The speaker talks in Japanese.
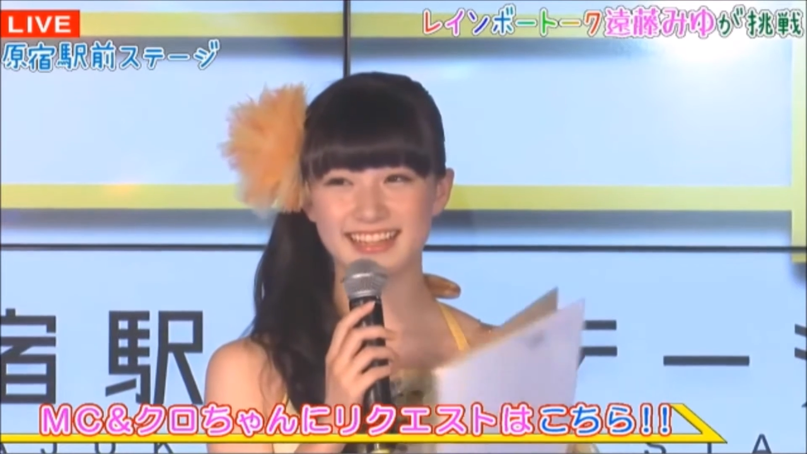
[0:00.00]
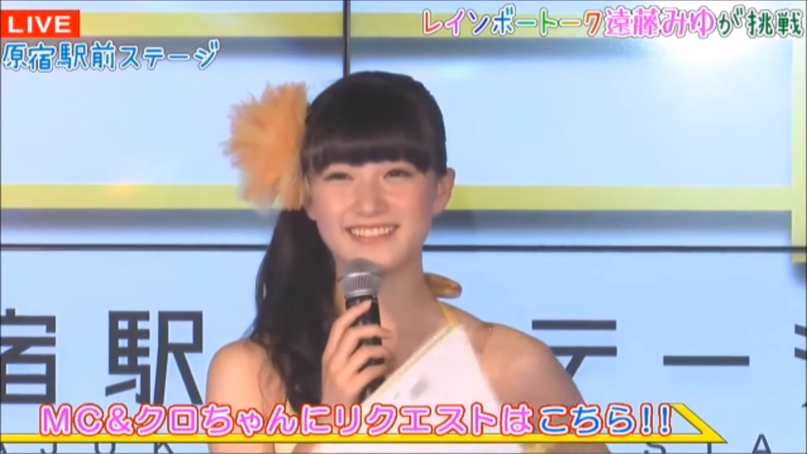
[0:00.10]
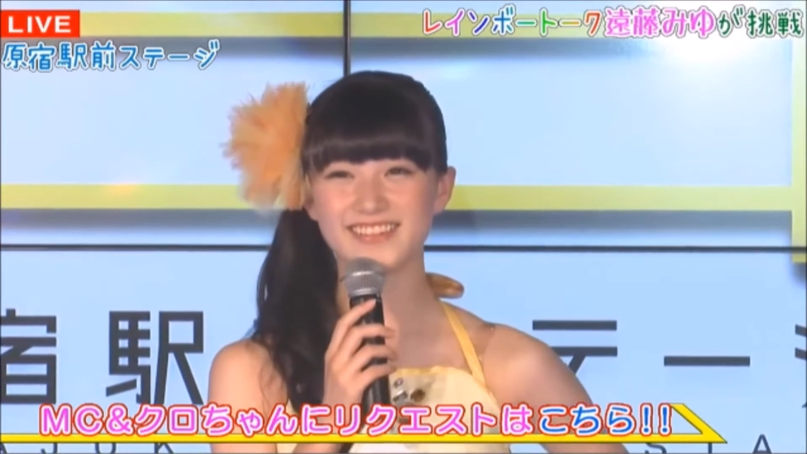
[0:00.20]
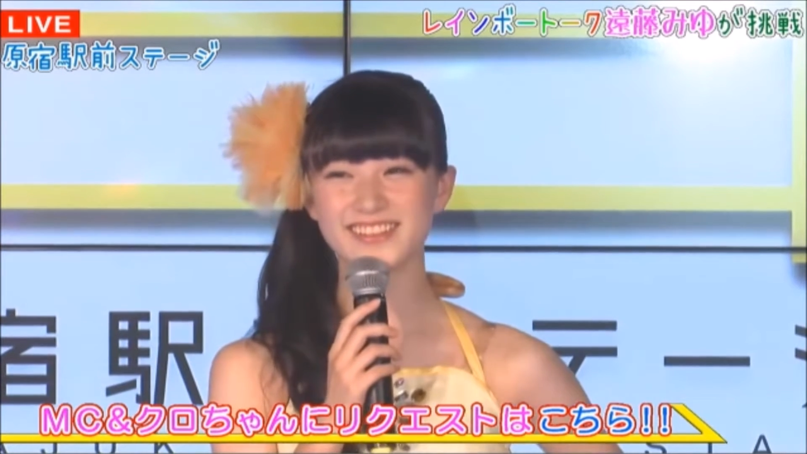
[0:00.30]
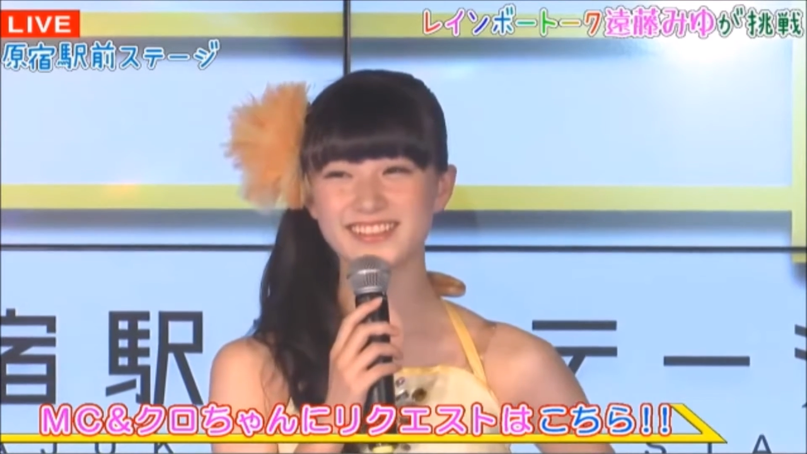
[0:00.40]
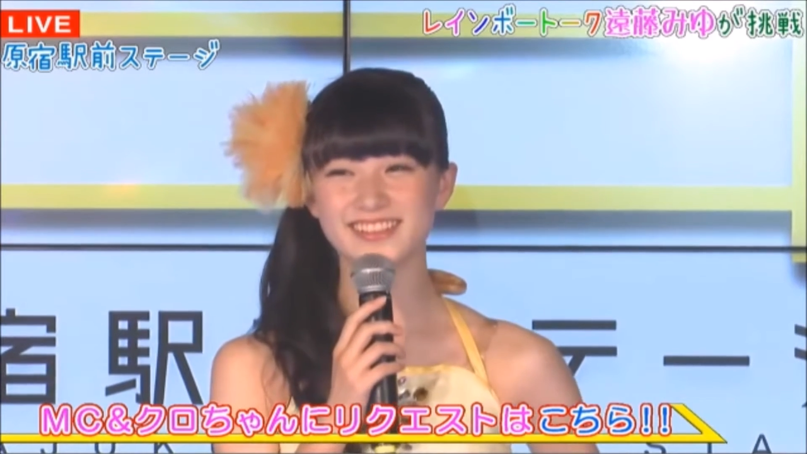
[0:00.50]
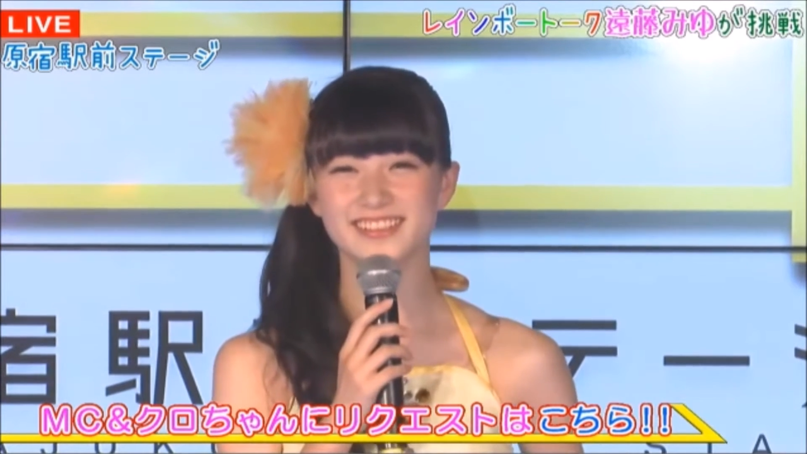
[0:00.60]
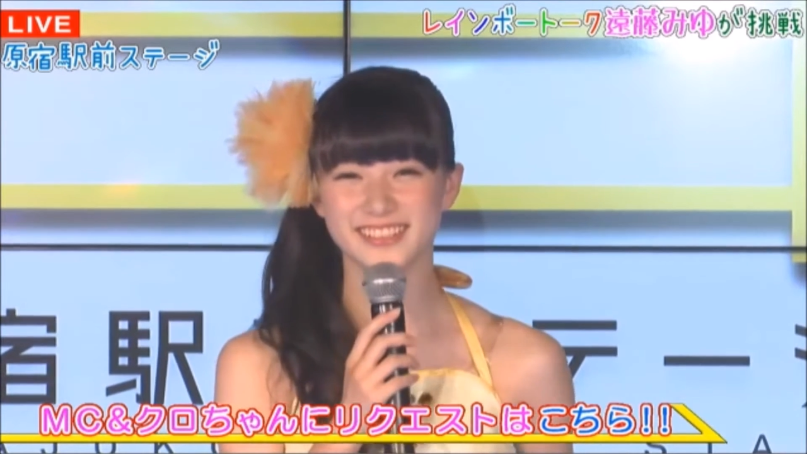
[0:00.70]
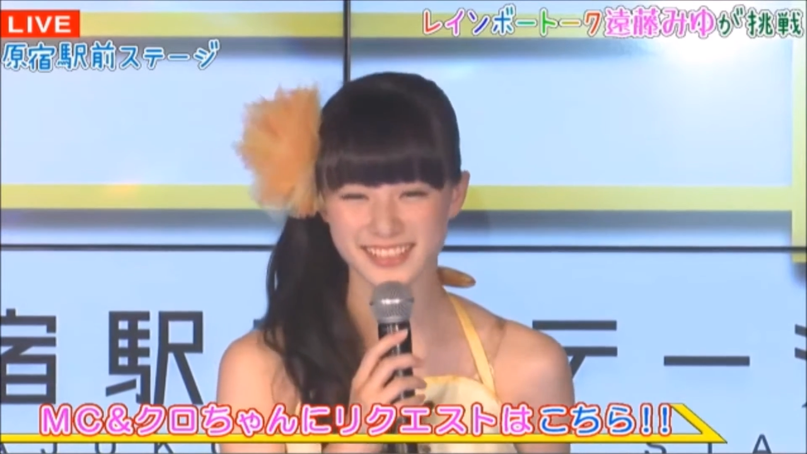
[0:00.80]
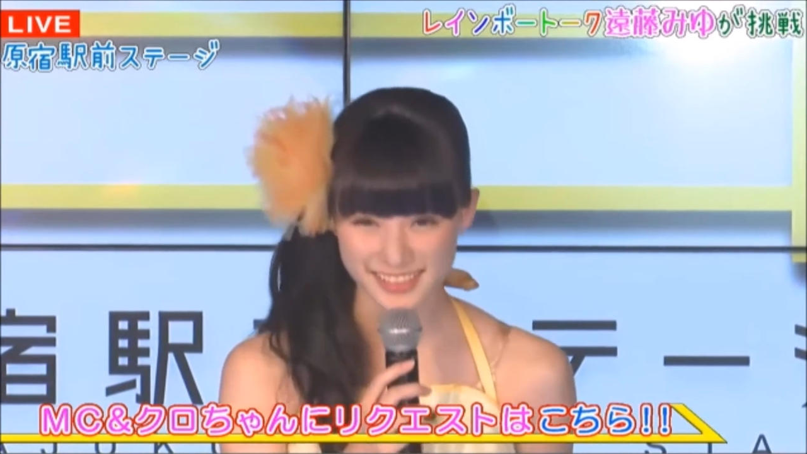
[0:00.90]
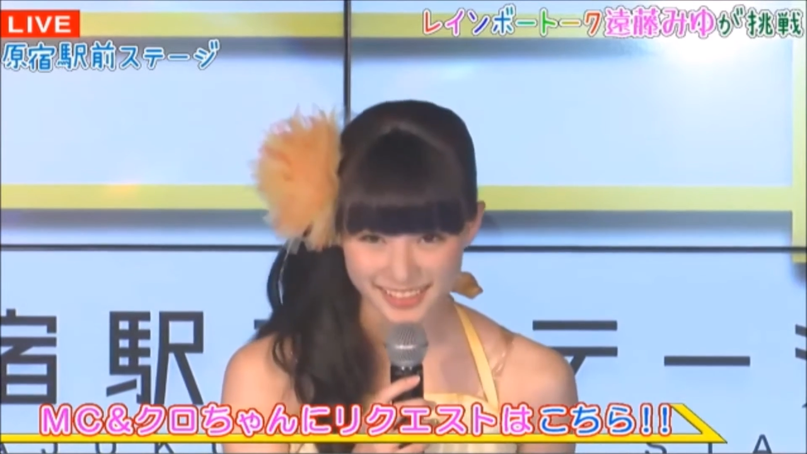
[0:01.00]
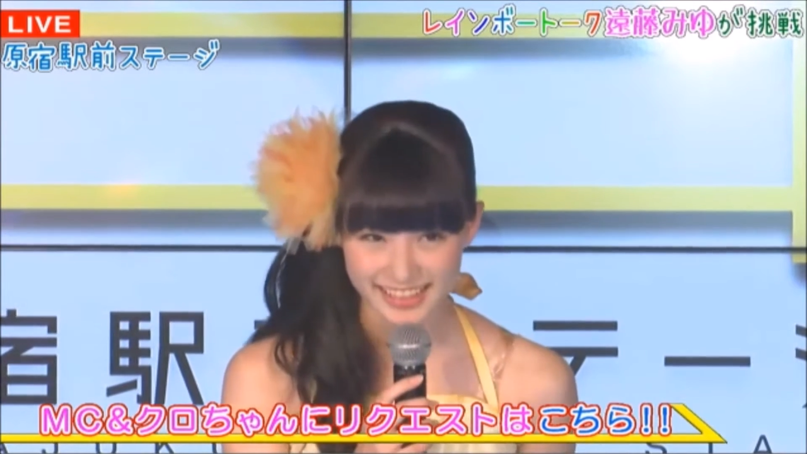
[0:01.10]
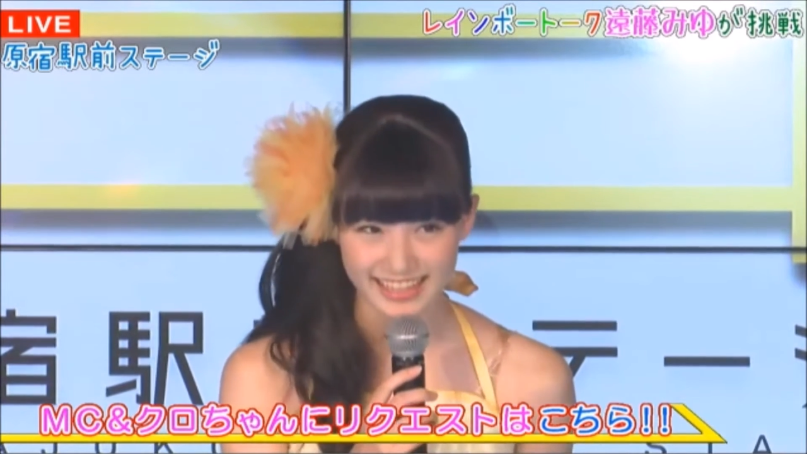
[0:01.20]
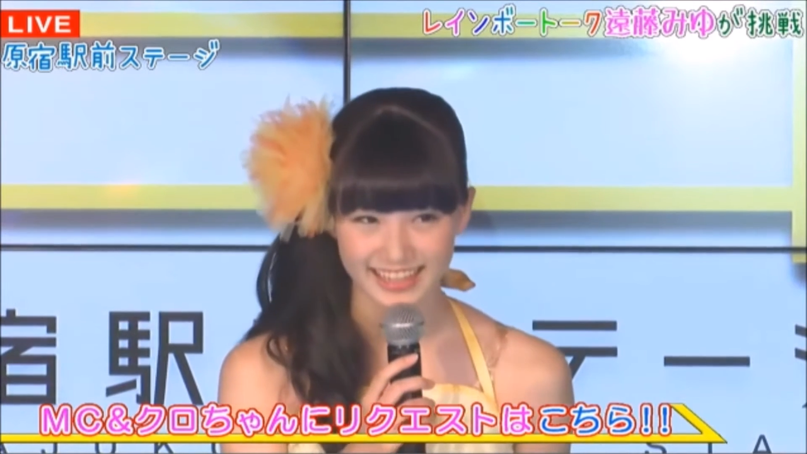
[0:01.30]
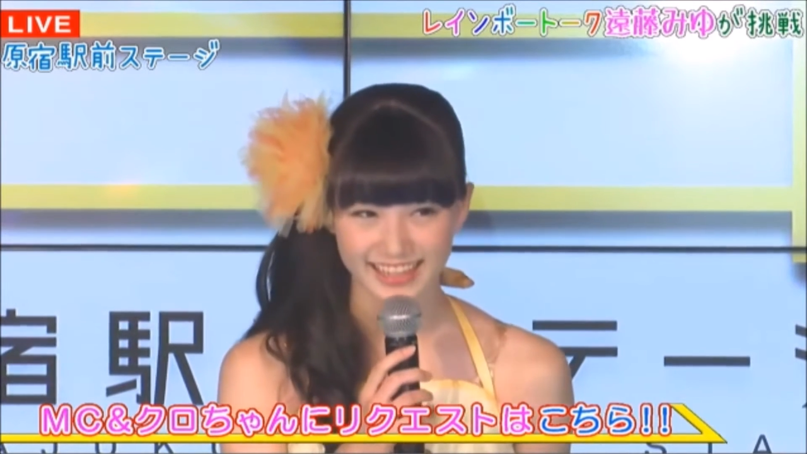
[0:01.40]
レインボートークをするので、